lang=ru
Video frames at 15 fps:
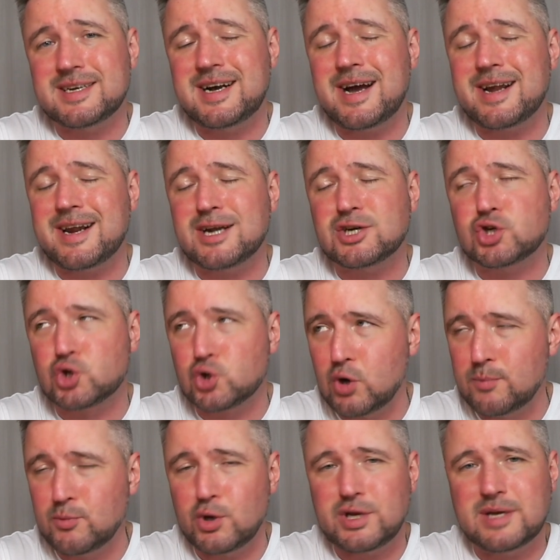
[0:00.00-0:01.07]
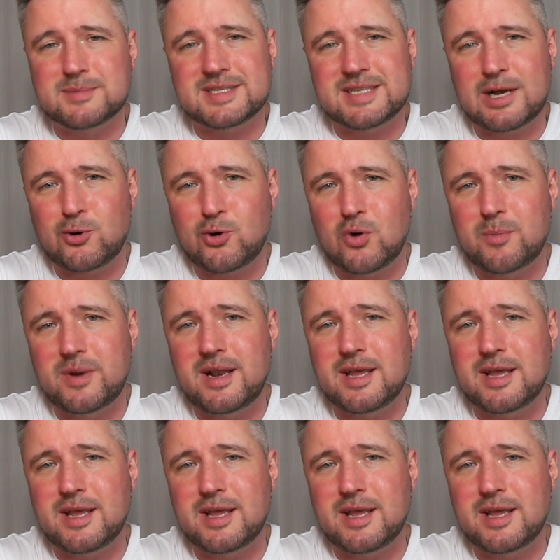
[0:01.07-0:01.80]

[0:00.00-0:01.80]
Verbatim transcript: хорошо многим знакомый